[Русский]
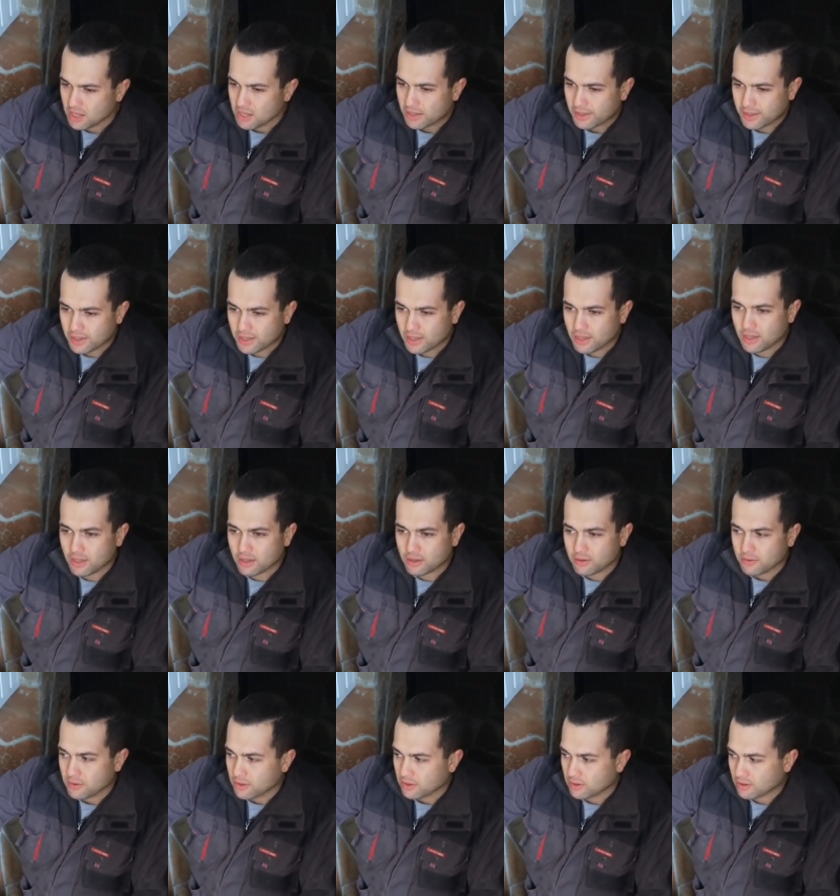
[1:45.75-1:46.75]
И
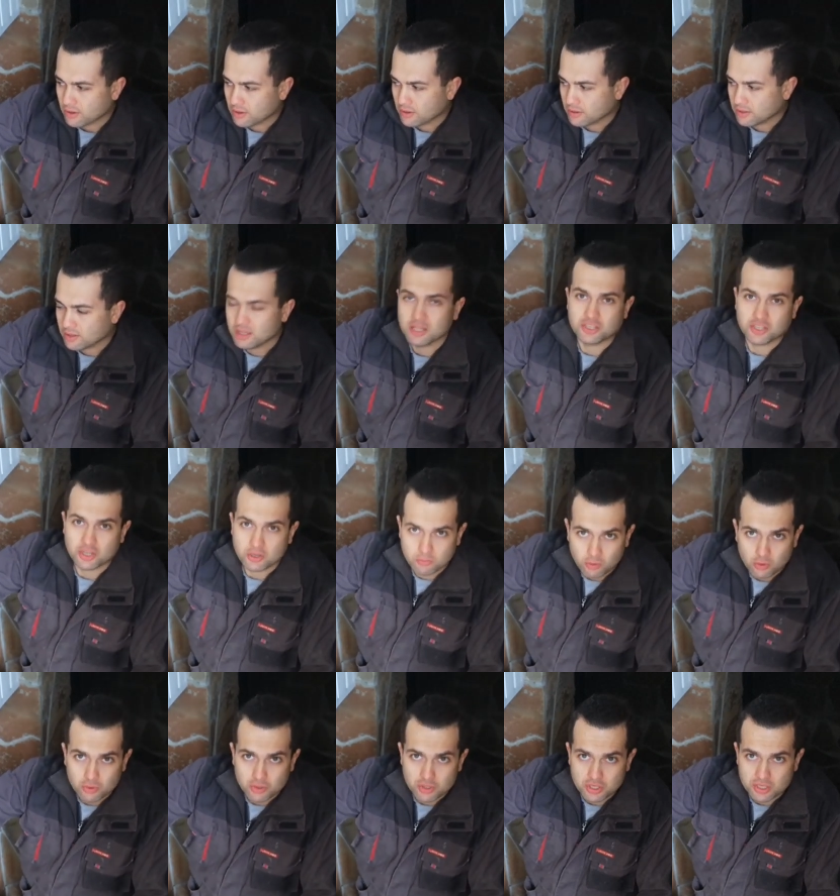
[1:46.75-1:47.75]
а, есть чему
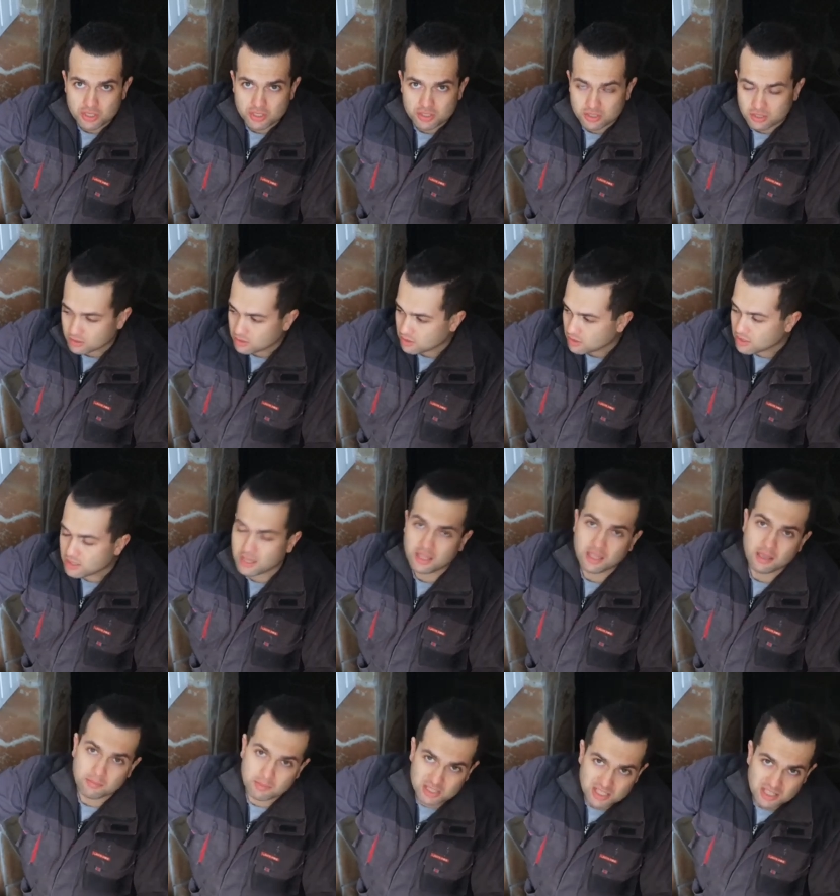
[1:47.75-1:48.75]
учиться. И
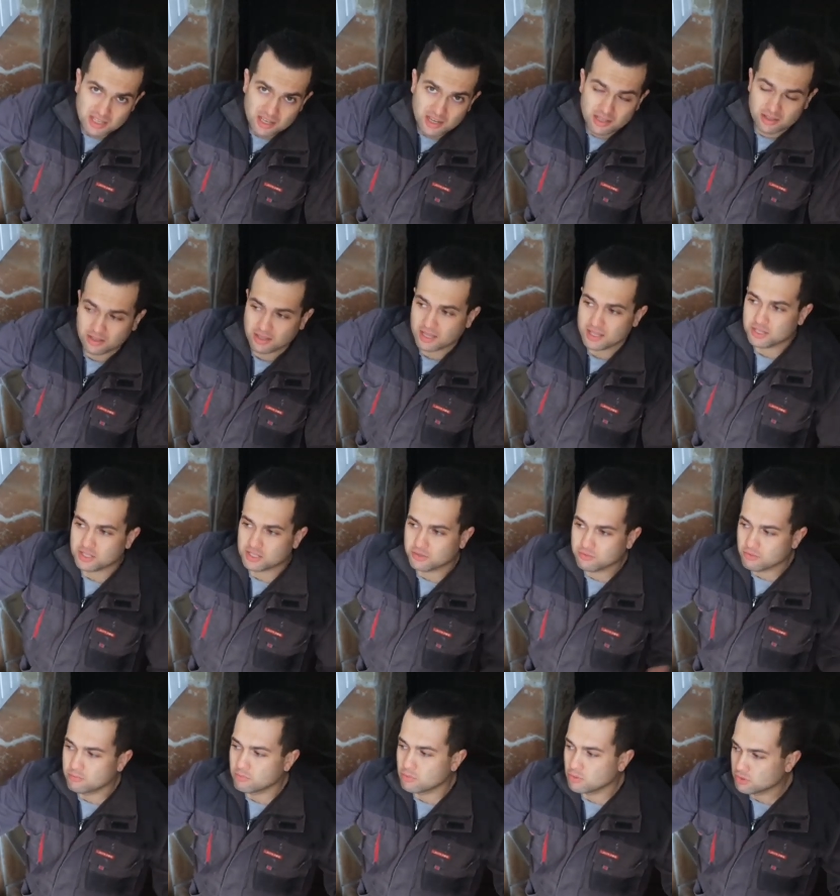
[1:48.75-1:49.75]
какие материалы, конечно,
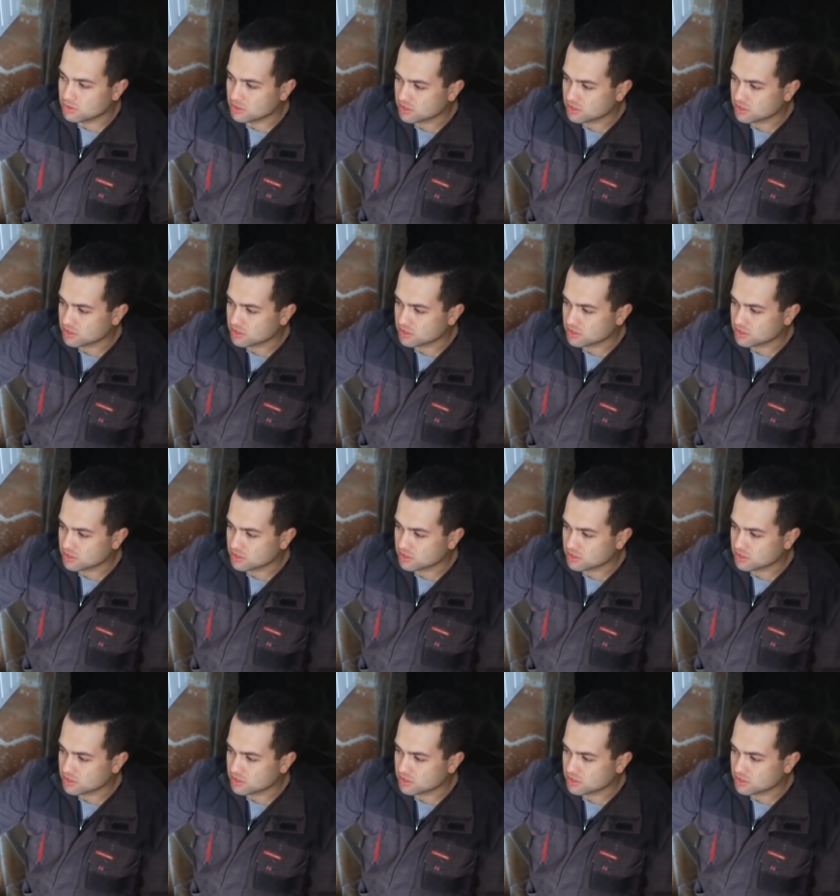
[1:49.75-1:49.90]
вы будете